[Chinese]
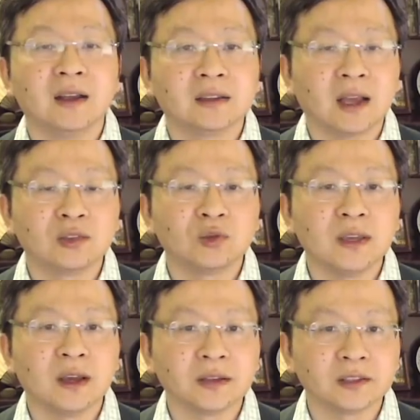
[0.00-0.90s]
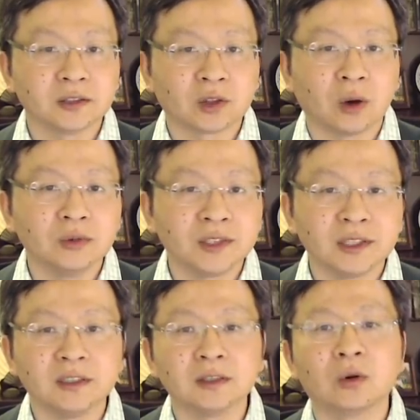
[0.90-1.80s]
他宣扬的是同
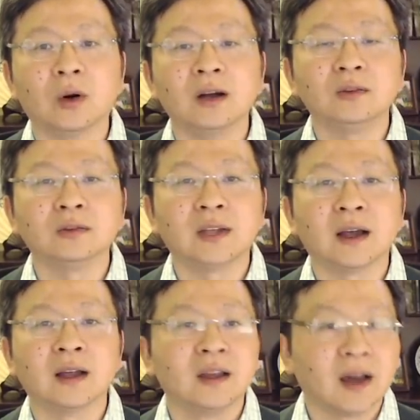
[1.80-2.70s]
情和宽容呢，